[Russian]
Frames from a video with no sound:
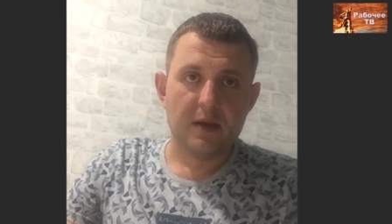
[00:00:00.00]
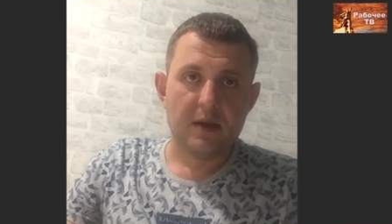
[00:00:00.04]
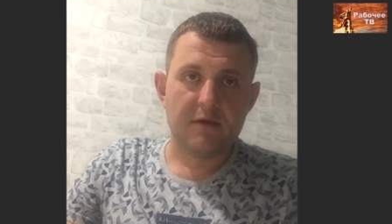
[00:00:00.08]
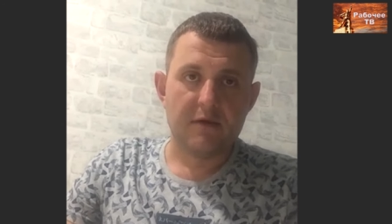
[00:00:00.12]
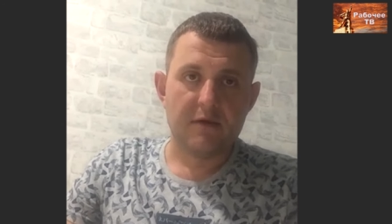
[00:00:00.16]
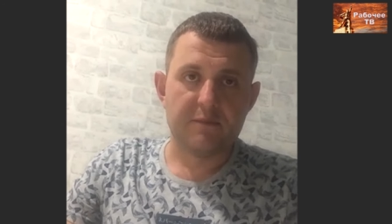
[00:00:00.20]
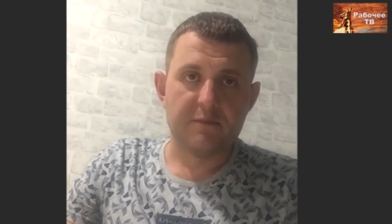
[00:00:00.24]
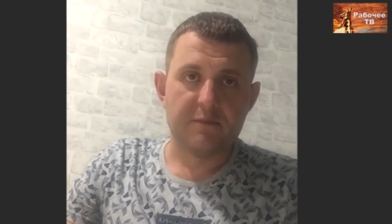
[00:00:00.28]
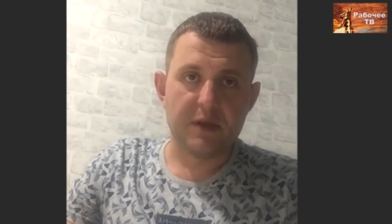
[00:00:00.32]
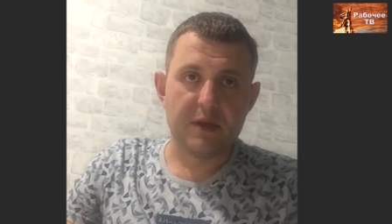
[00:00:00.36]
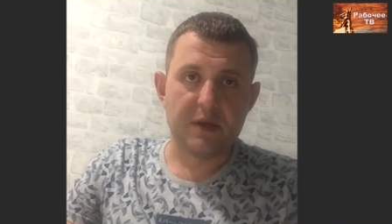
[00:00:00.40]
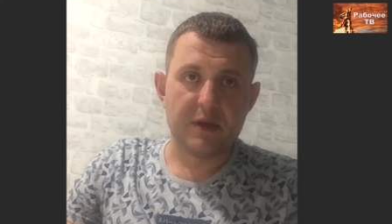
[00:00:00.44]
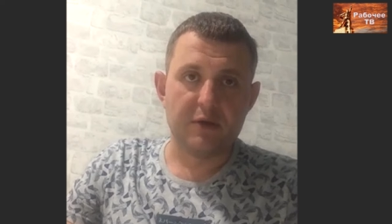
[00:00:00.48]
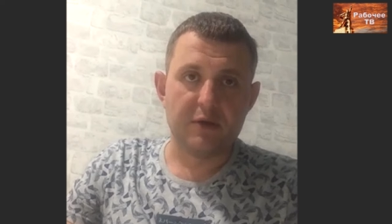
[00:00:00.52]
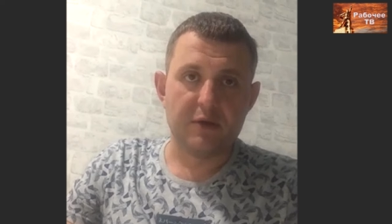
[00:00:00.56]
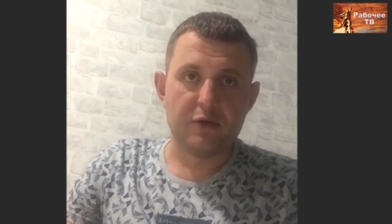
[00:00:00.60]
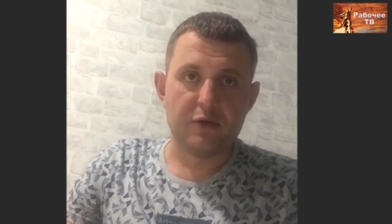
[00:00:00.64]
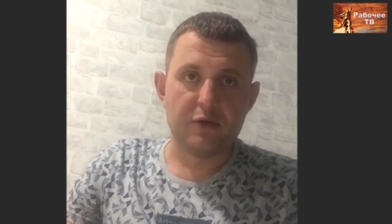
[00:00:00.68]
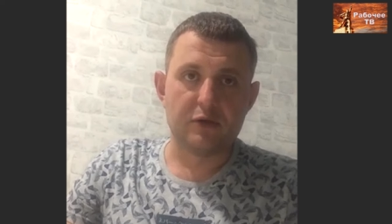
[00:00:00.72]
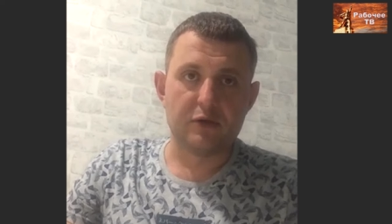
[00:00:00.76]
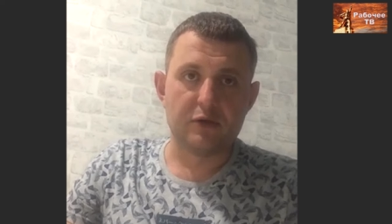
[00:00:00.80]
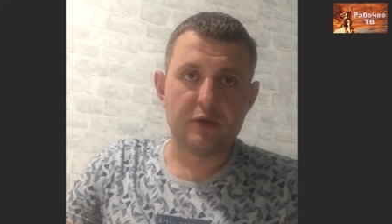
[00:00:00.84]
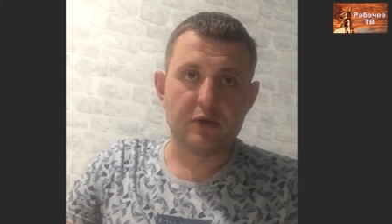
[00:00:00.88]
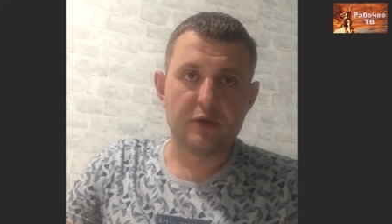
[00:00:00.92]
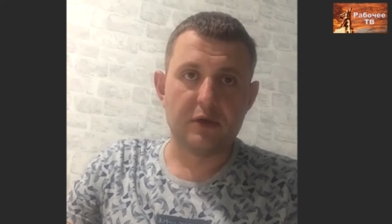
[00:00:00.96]
в
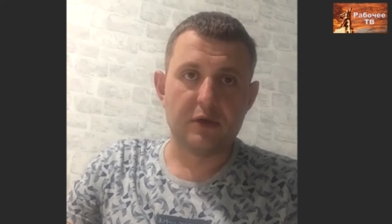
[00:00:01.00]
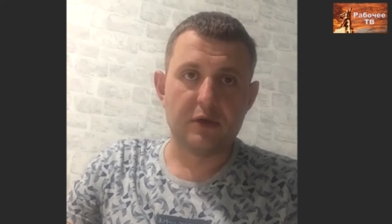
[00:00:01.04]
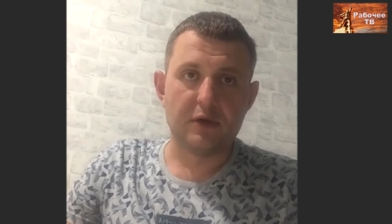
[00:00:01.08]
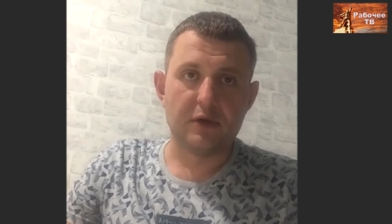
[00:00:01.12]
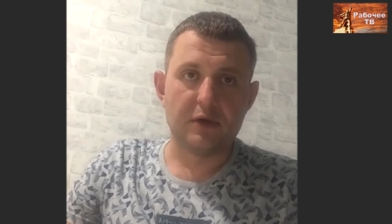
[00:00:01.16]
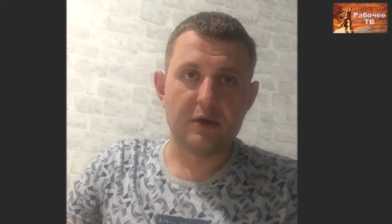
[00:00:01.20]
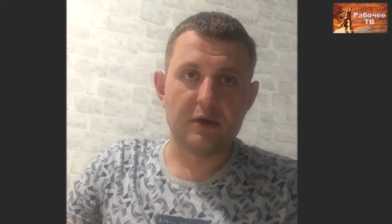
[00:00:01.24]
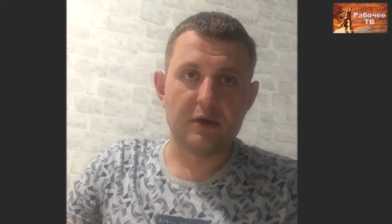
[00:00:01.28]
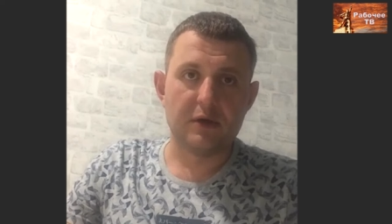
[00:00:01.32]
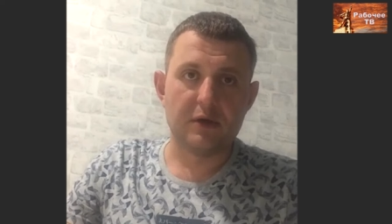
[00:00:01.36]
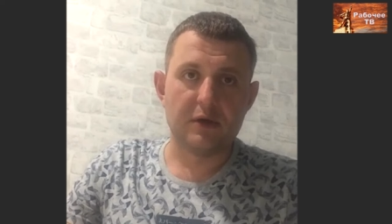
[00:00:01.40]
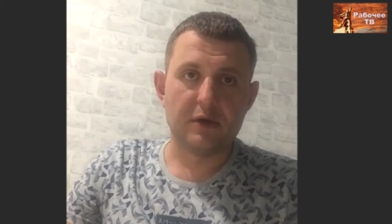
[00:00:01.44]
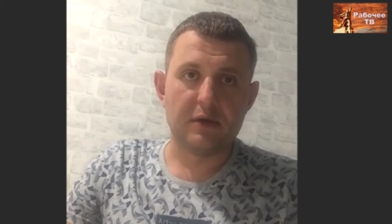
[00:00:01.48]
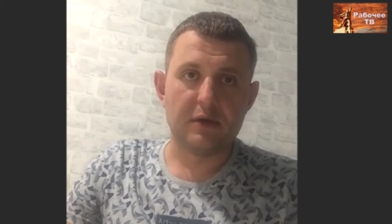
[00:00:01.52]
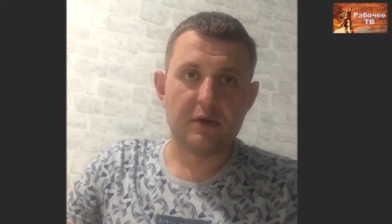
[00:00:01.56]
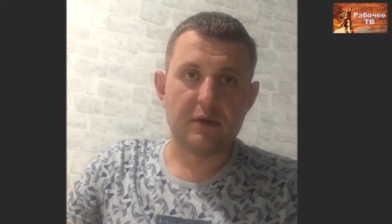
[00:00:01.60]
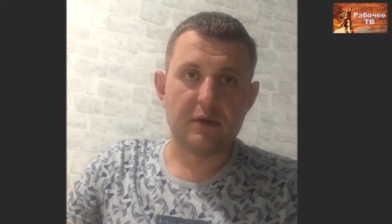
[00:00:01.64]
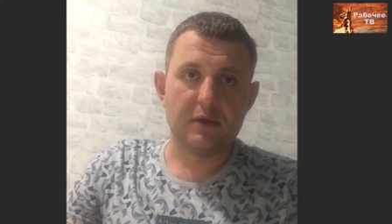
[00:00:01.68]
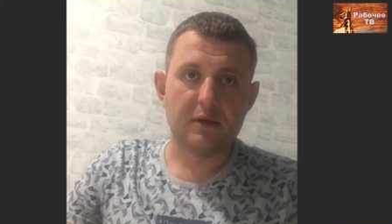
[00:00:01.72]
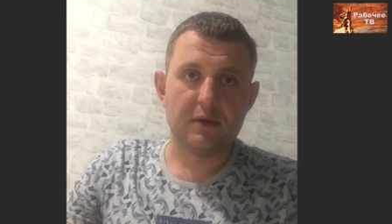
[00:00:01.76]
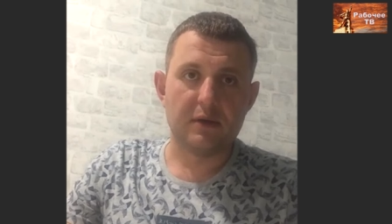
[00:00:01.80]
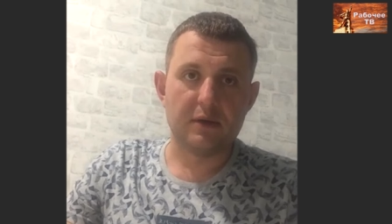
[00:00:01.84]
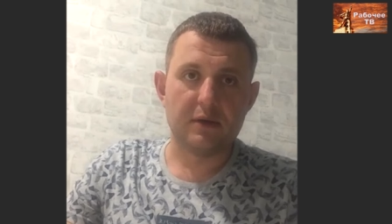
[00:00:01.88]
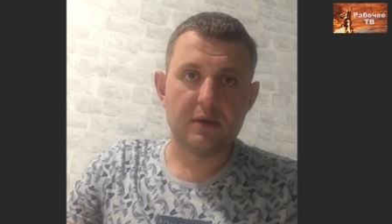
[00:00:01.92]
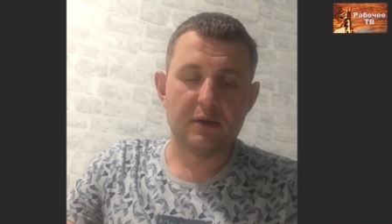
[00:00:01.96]
период э,
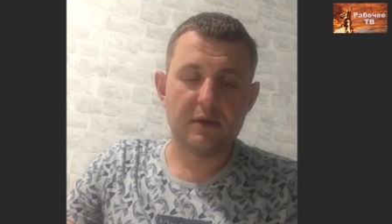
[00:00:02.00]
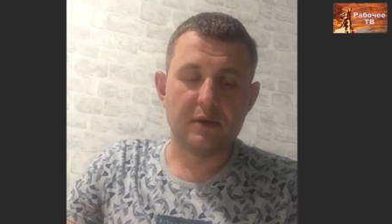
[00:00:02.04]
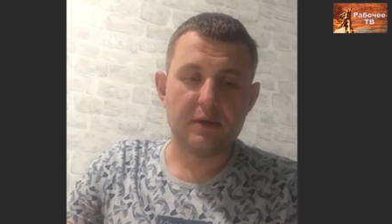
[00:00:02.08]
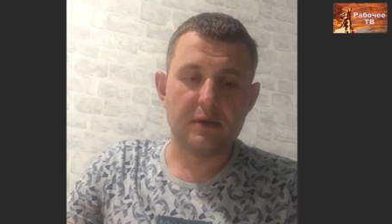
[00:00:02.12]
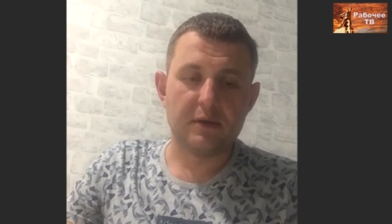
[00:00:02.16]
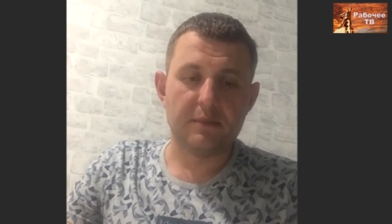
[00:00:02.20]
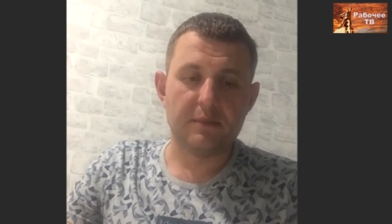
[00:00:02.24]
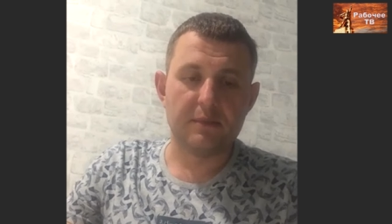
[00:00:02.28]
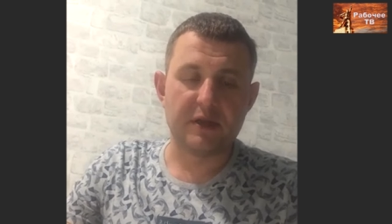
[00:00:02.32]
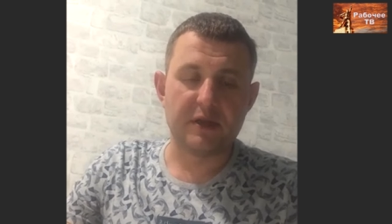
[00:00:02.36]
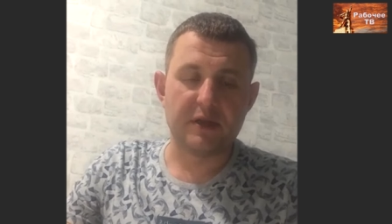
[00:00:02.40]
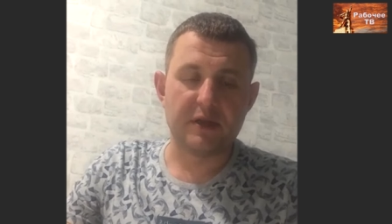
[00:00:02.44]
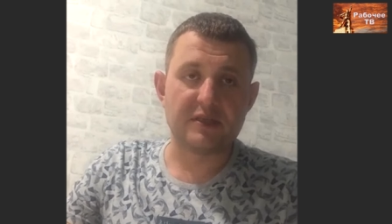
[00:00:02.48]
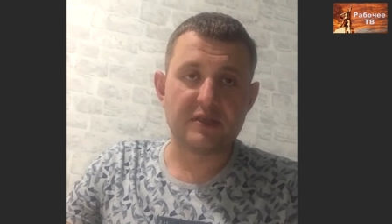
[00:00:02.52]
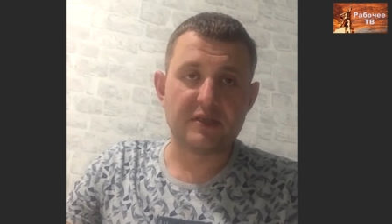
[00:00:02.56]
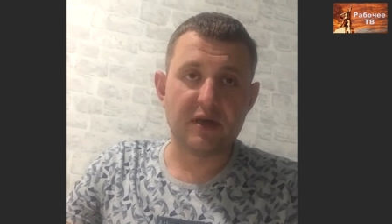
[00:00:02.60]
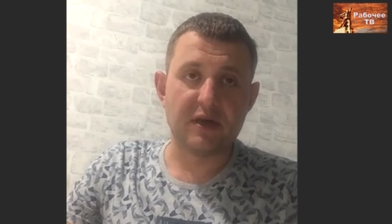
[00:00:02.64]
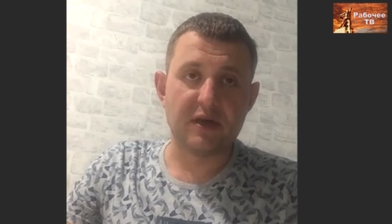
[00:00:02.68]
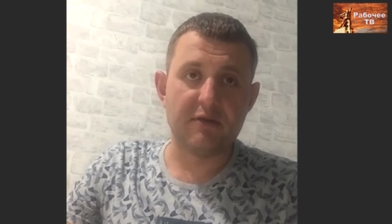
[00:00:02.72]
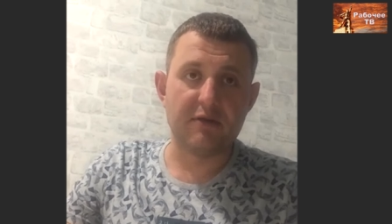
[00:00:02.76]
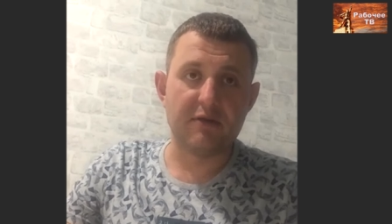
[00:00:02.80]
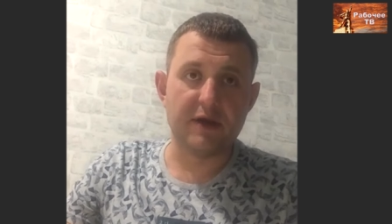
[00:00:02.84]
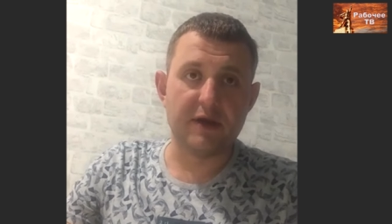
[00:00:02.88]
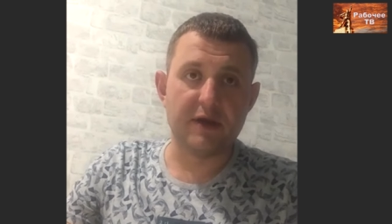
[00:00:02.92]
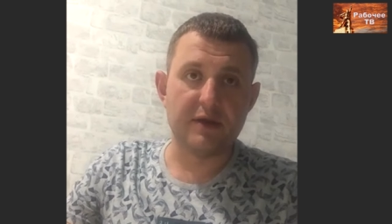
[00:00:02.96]

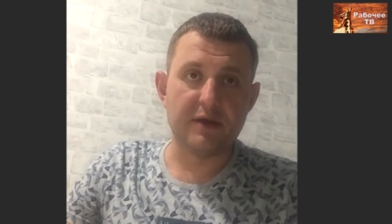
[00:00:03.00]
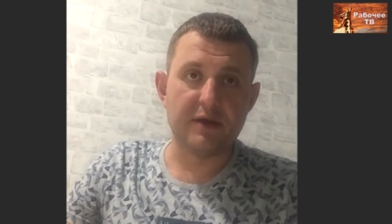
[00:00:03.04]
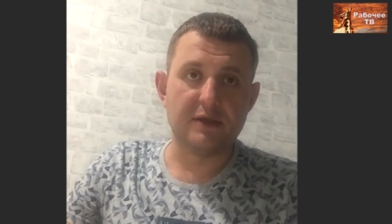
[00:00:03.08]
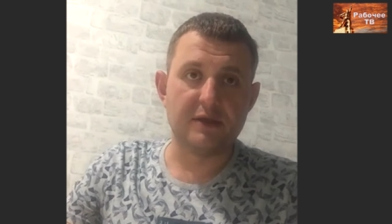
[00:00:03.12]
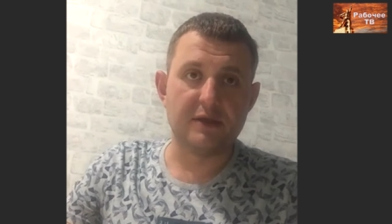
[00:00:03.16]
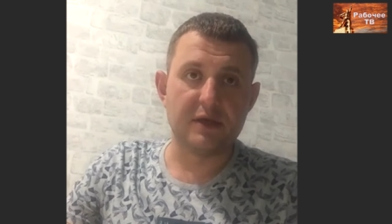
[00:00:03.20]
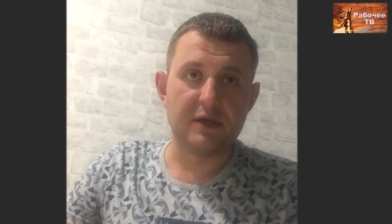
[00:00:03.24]
представления